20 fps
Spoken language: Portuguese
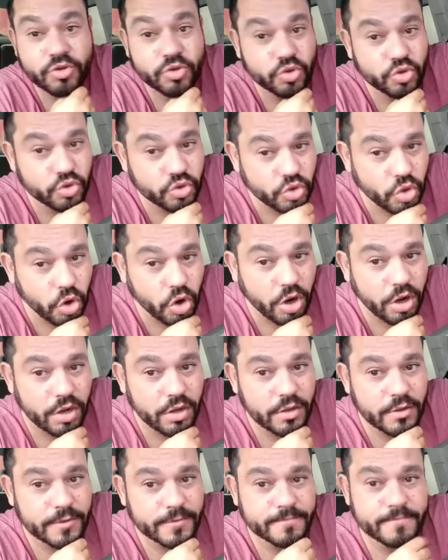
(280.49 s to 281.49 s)
dó.
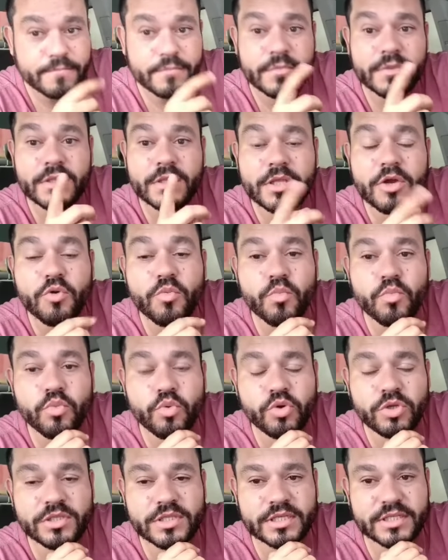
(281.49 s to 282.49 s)
Então,
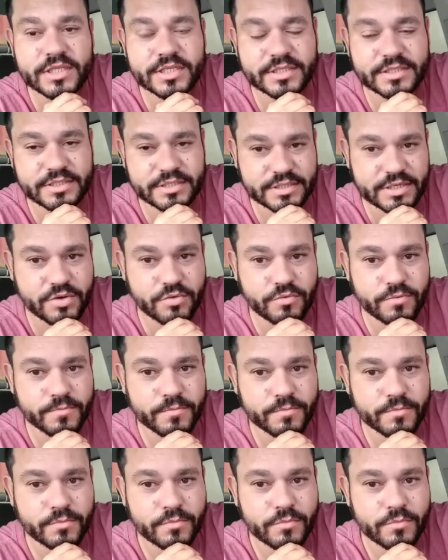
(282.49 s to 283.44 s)
muita atenção